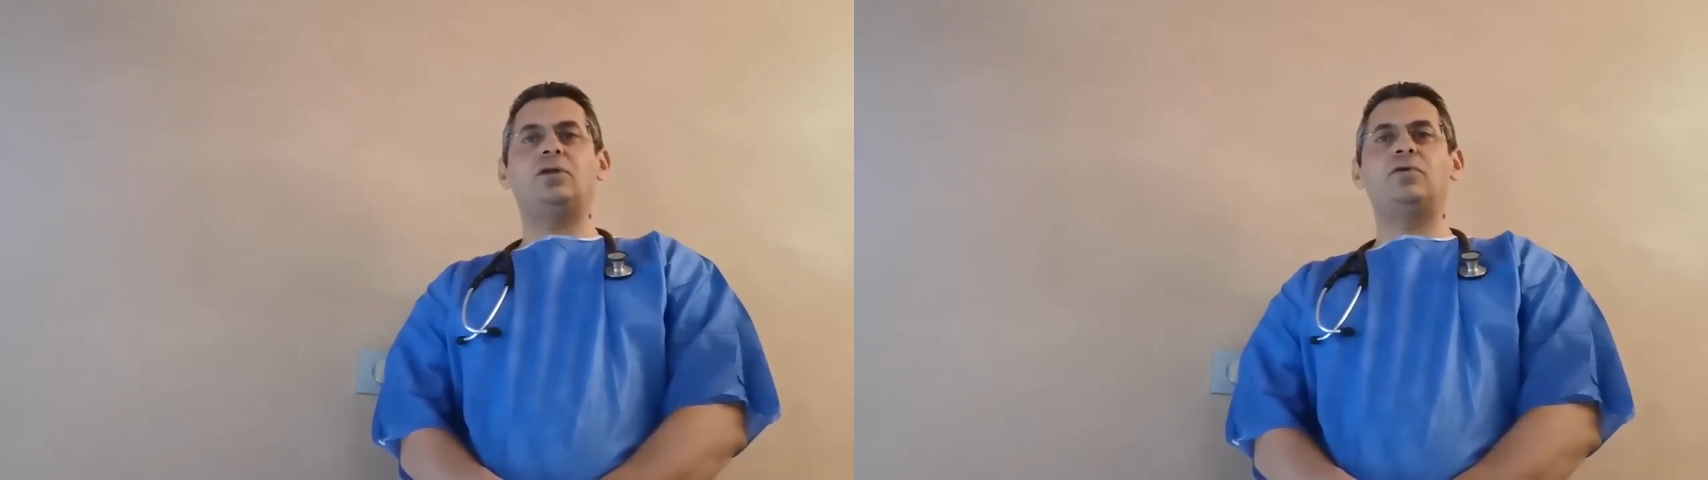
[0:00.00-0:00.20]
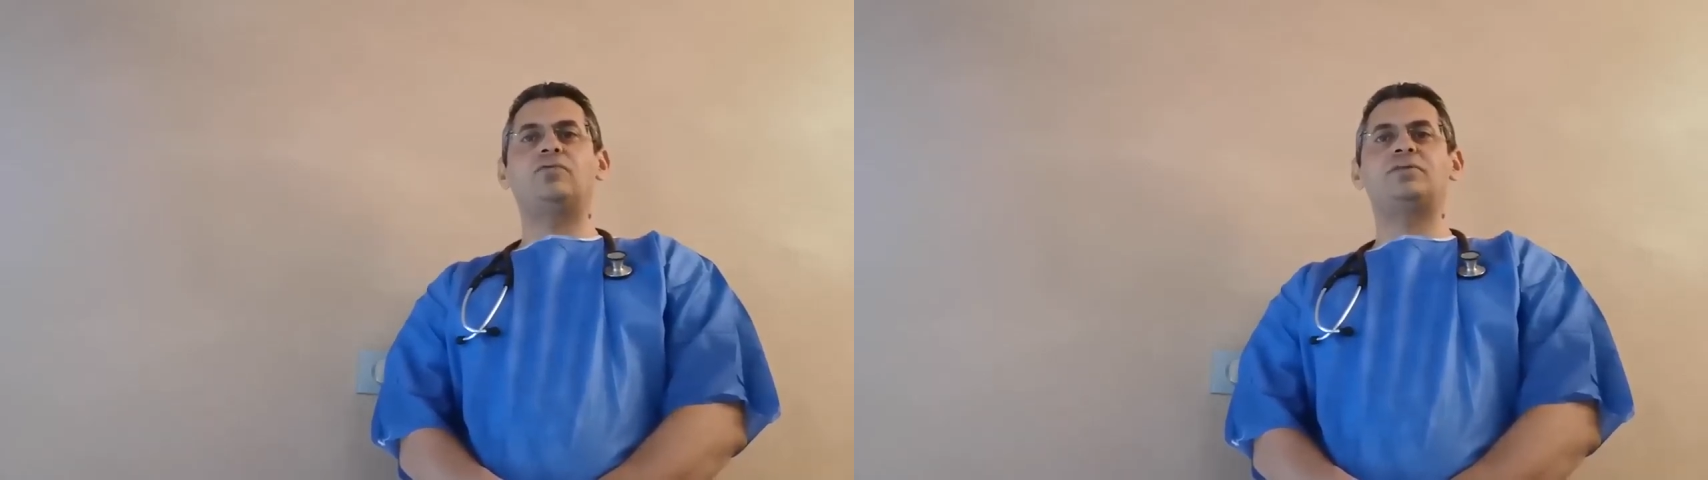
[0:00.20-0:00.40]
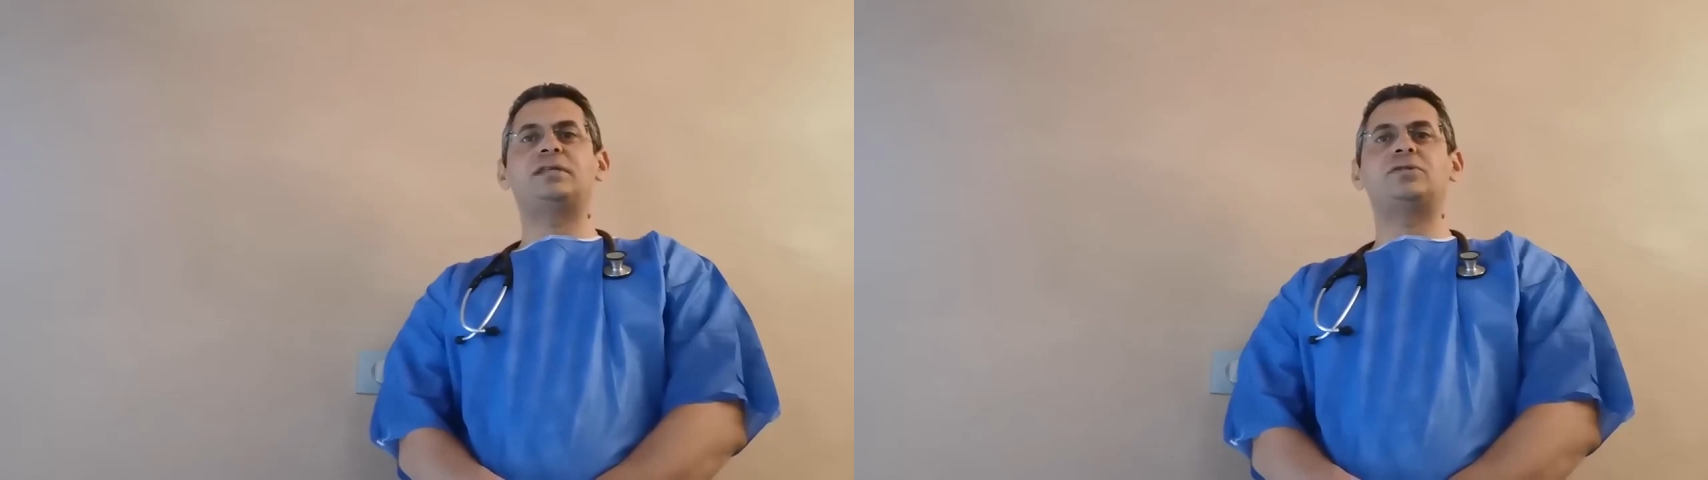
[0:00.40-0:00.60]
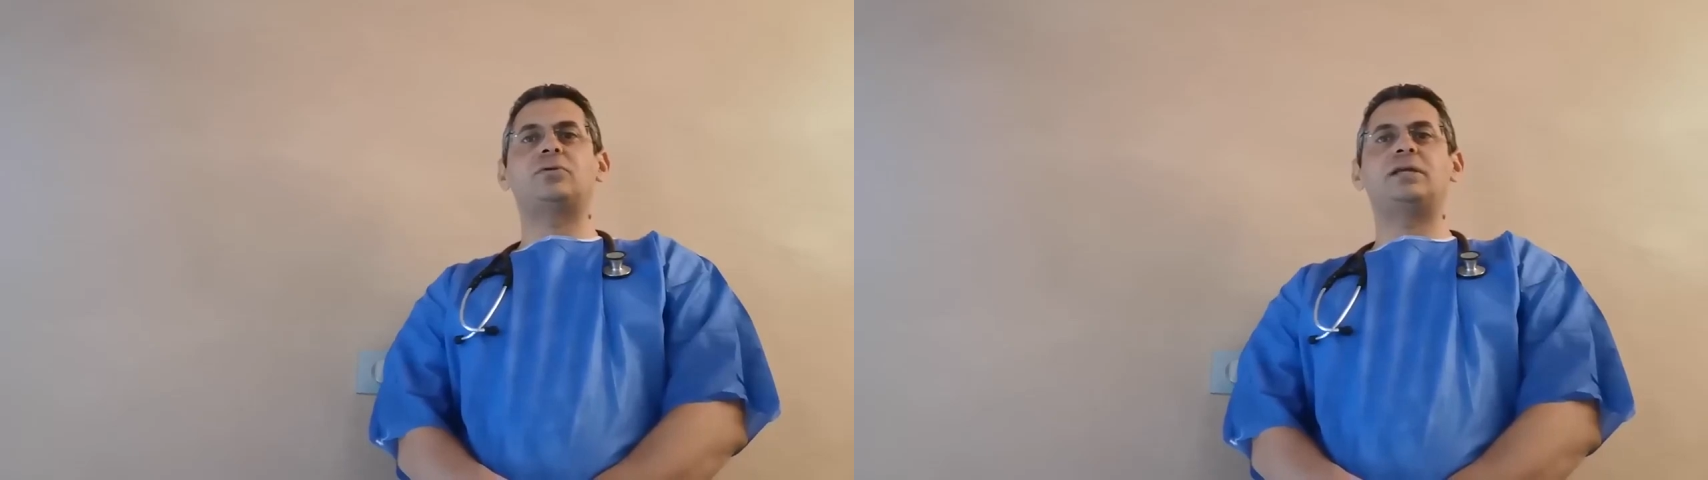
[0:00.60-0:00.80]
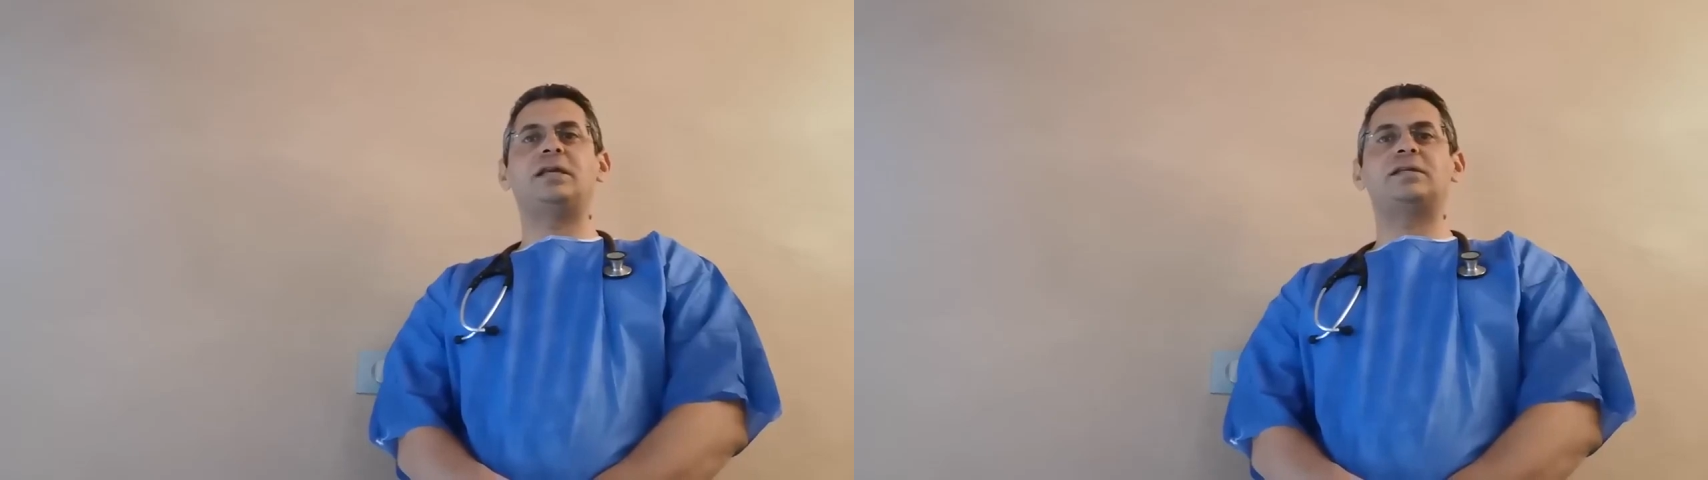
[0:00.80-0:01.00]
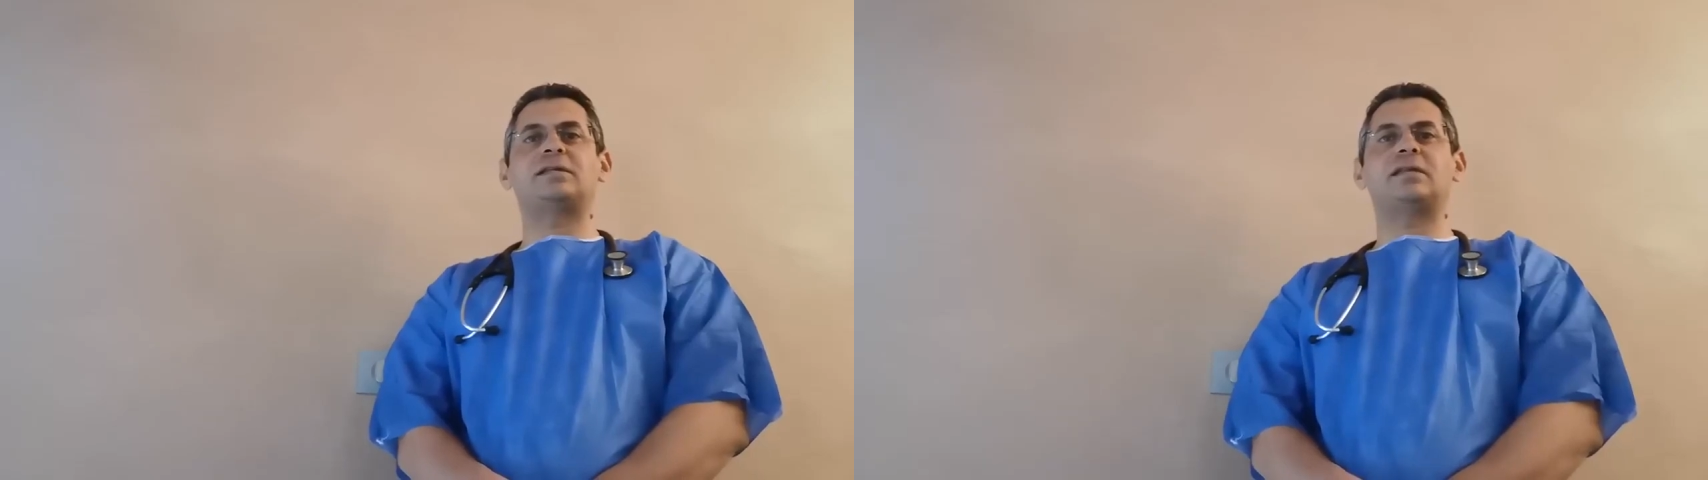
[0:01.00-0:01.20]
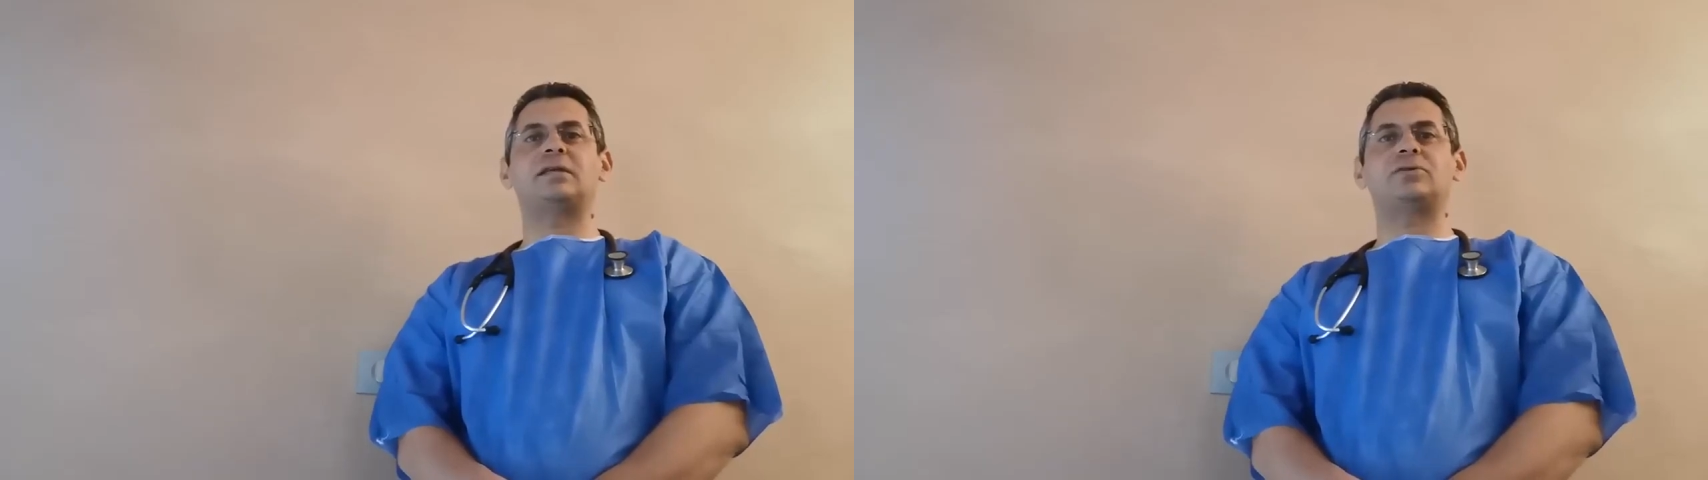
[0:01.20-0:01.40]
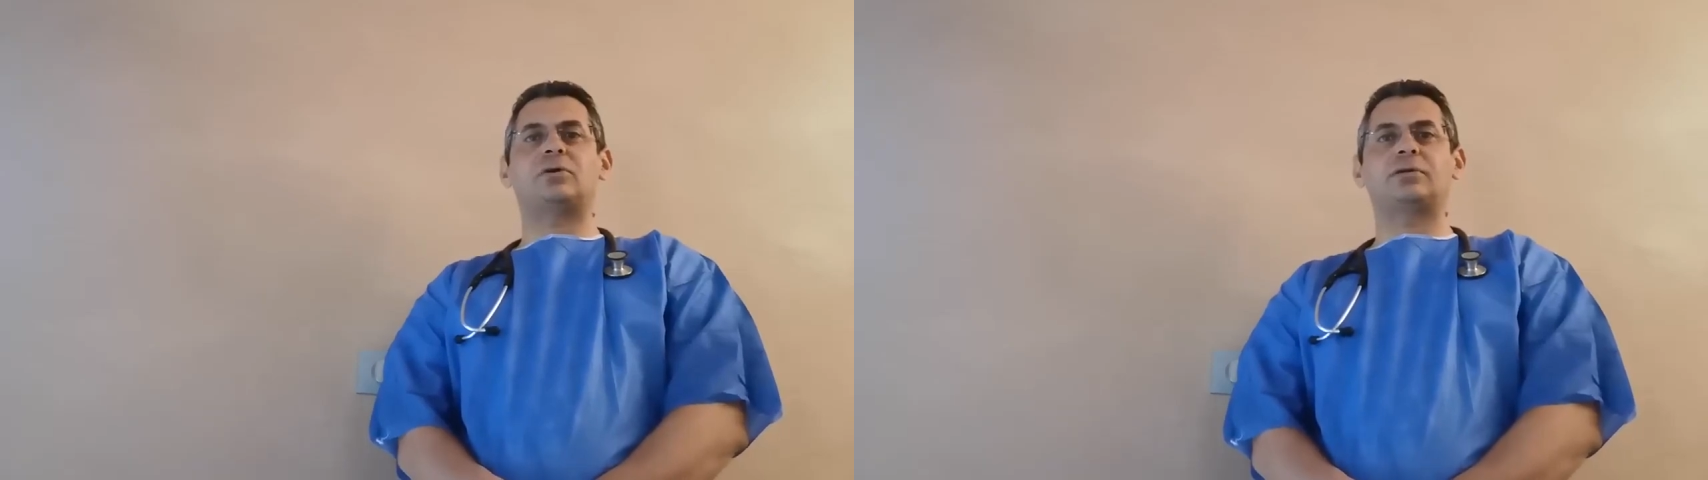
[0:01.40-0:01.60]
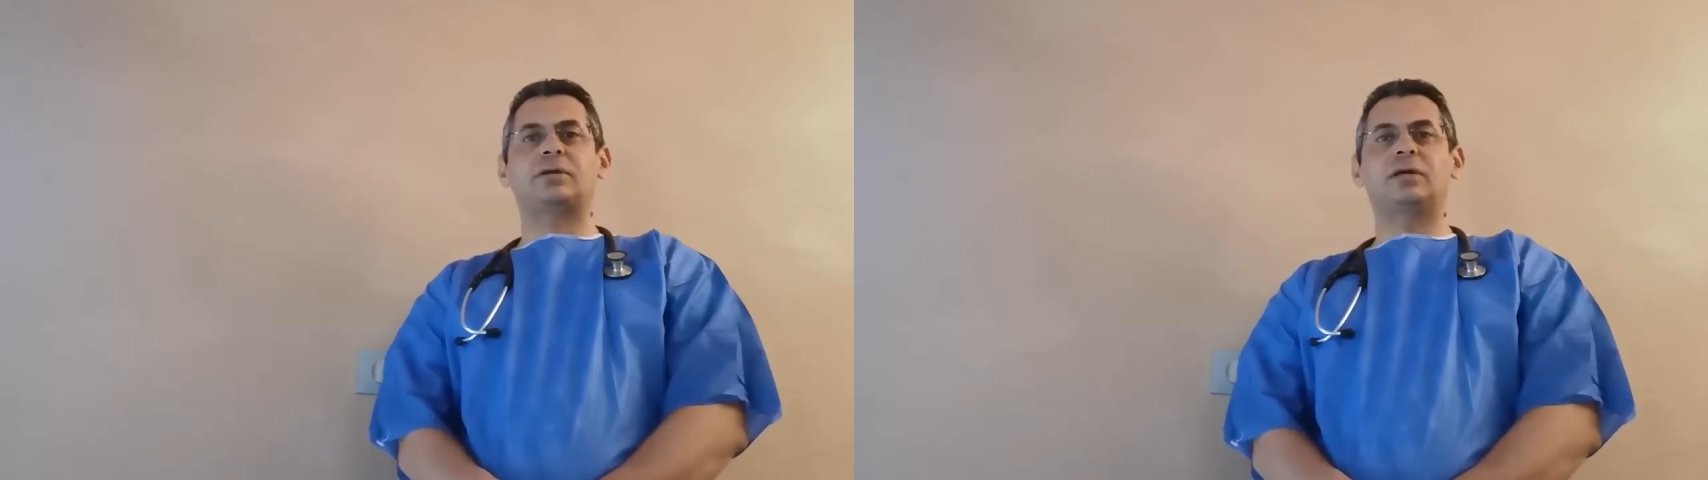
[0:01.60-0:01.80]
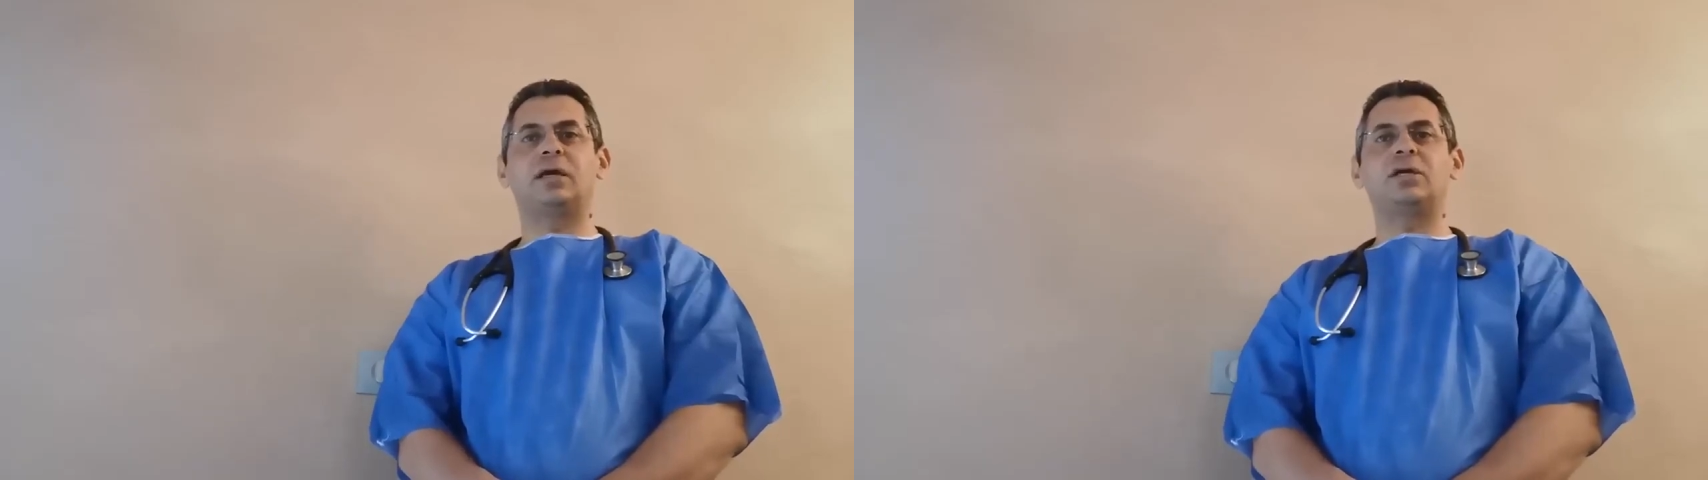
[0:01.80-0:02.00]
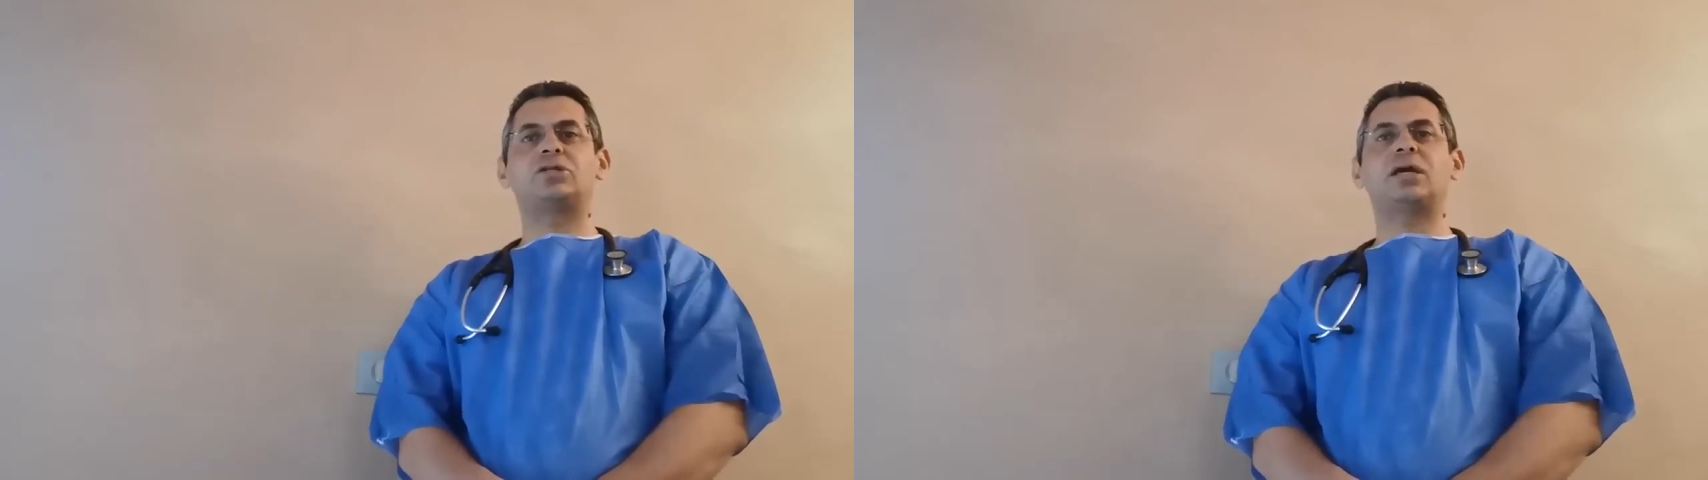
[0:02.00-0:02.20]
est de vous isoler les uns des autres.